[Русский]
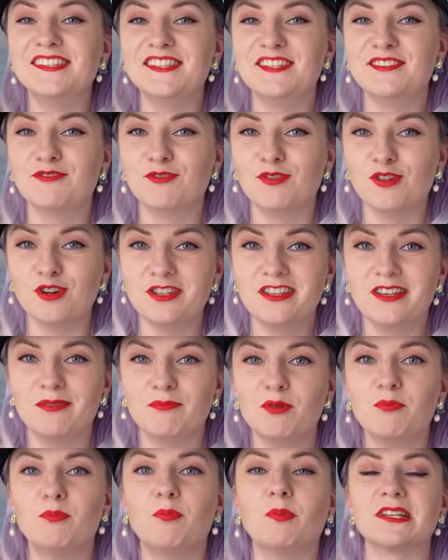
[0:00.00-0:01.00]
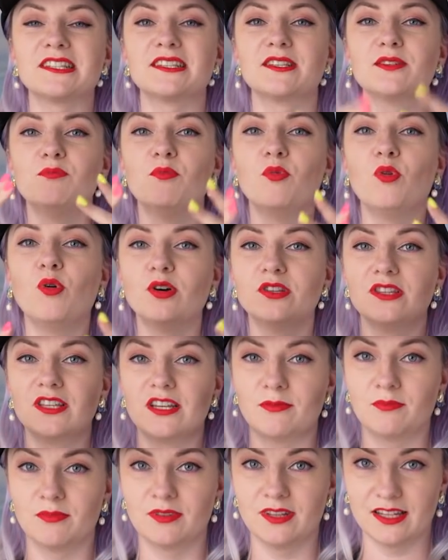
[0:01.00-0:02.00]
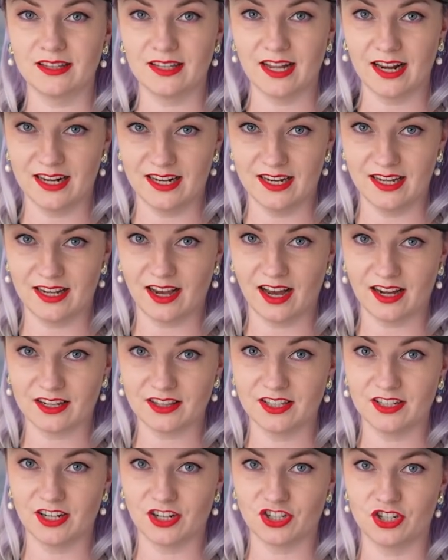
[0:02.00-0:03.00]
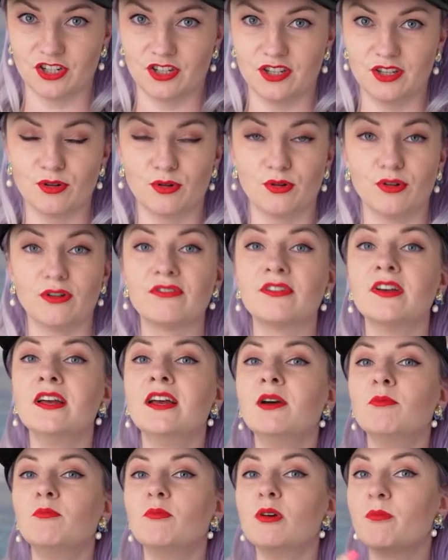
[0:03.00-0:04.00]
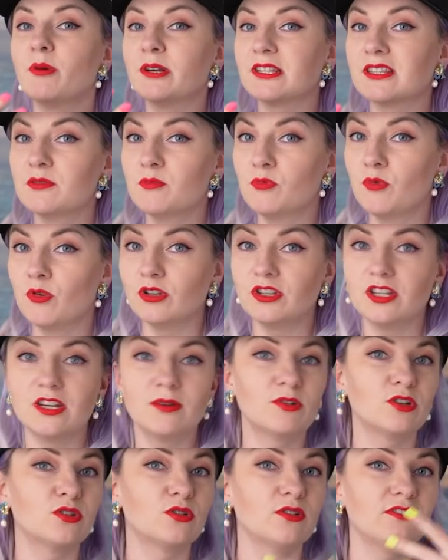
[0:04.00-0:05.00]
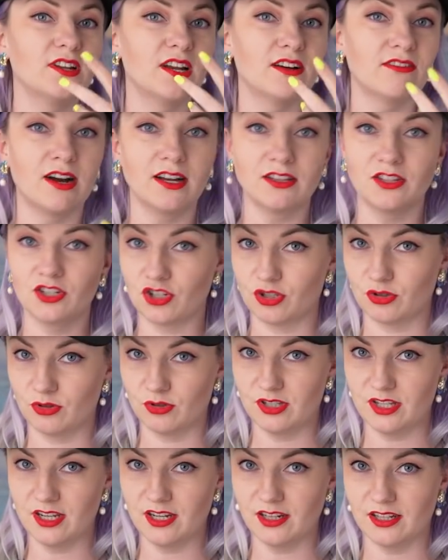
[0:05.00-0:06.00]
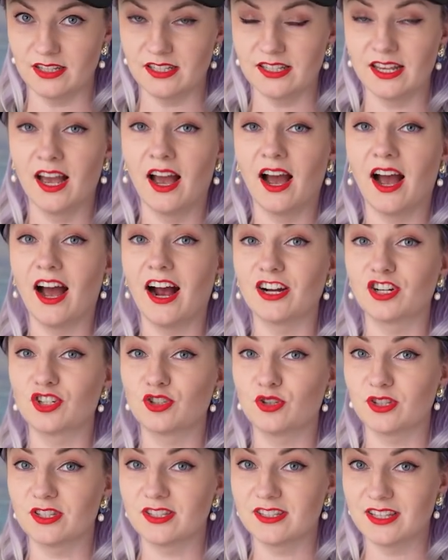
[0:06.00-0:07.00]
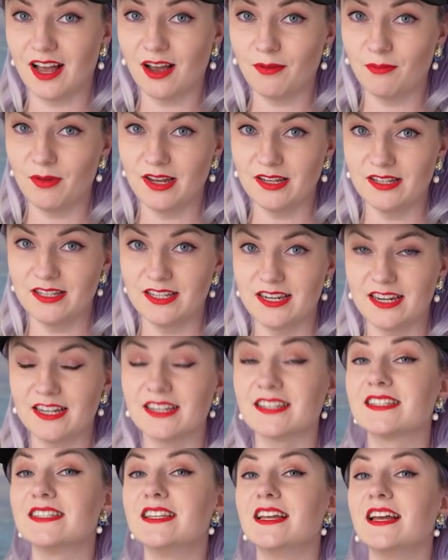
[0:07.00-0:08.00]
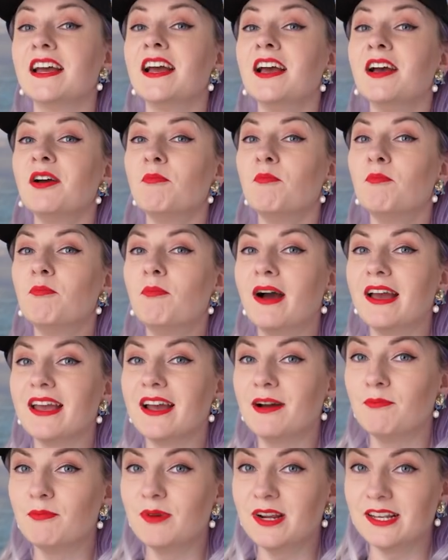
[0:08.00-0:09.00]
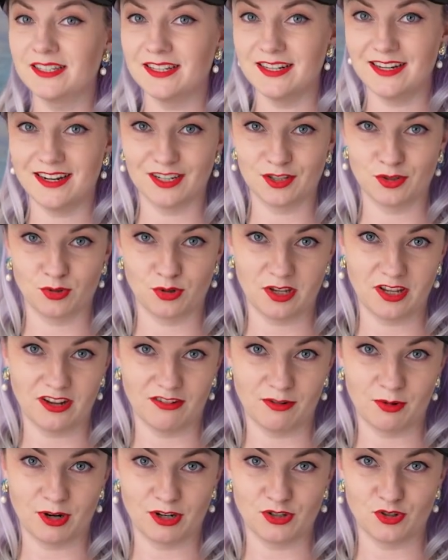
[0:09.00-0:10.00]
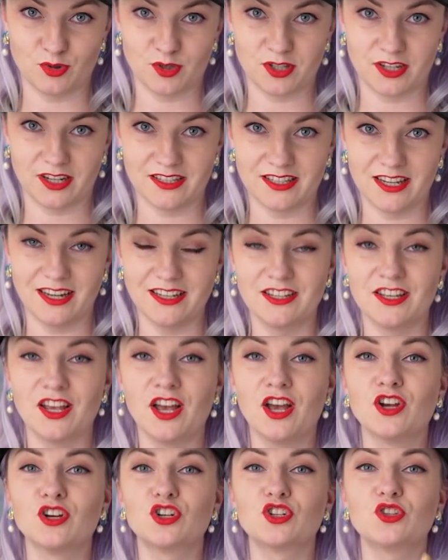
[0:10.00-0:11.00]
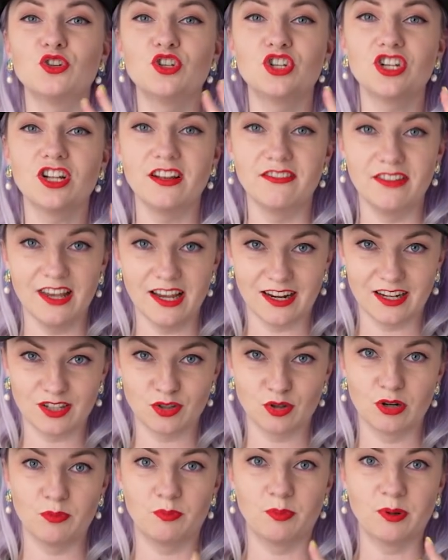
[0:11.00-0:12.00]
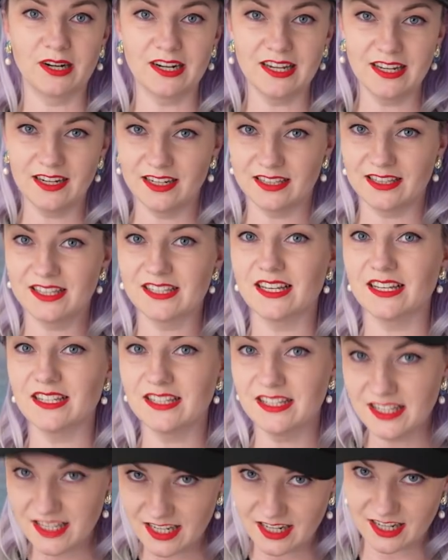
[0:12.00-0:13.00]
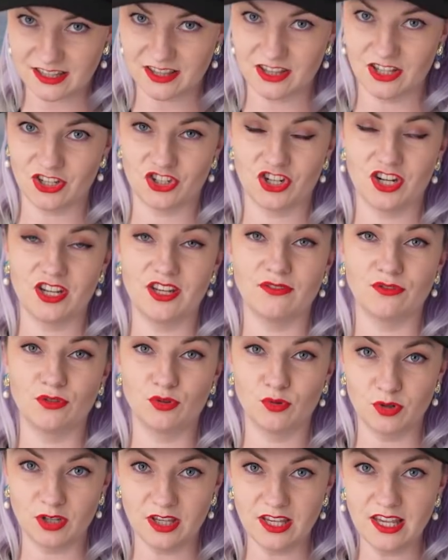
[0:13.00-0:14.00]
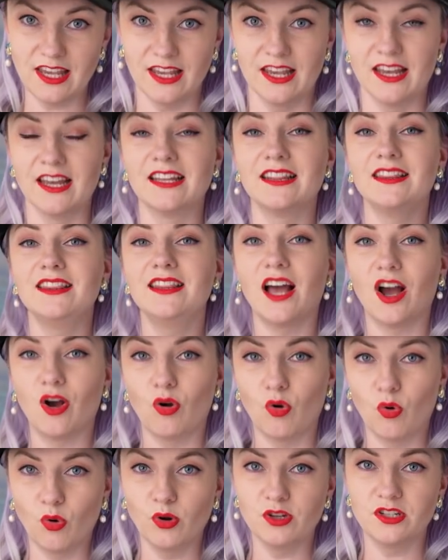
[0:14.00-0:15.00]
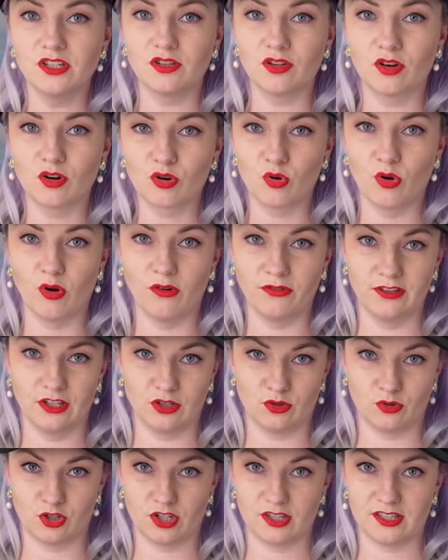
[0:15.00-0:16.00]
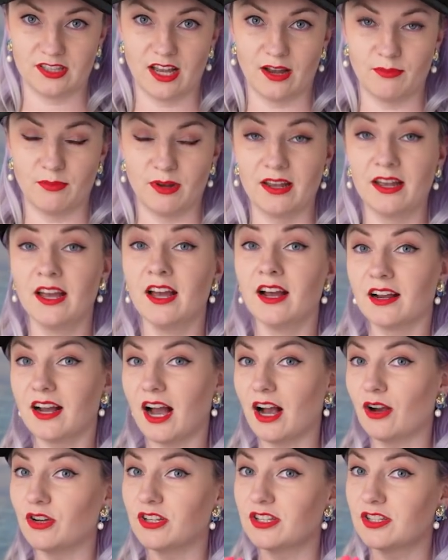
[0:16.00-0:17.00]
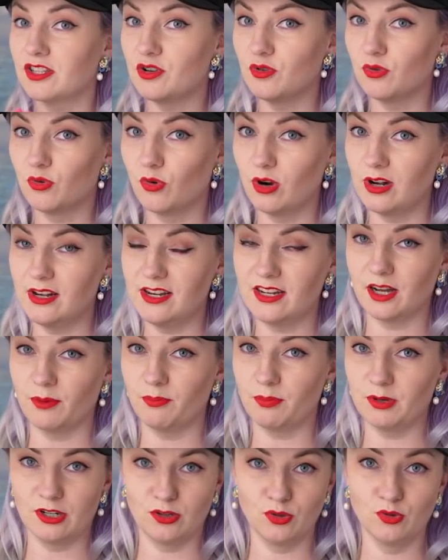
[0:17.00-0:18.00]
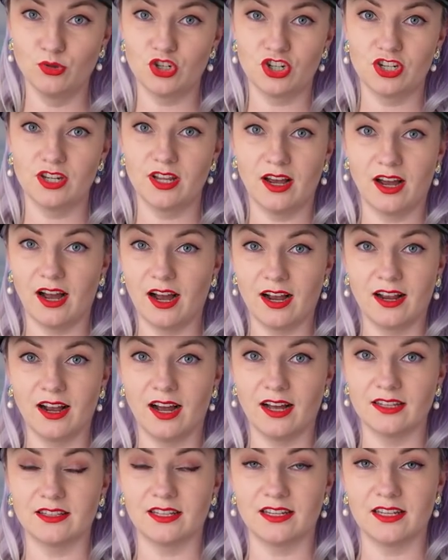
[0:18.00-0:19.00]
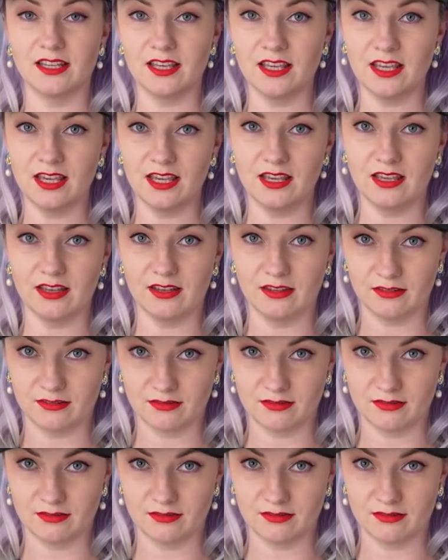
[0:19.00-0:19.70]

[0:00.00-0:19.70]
Сегодня мы посмотрим натальные карты наших героев. Мы посмотрим, кто виноват и что делать. А что самое интересное, моя мысль, которую я вам хочу сказать, что человек, который прыгает из одних отношений в другие, находит ровно то же самое. Как из треугольника прилучная Агата и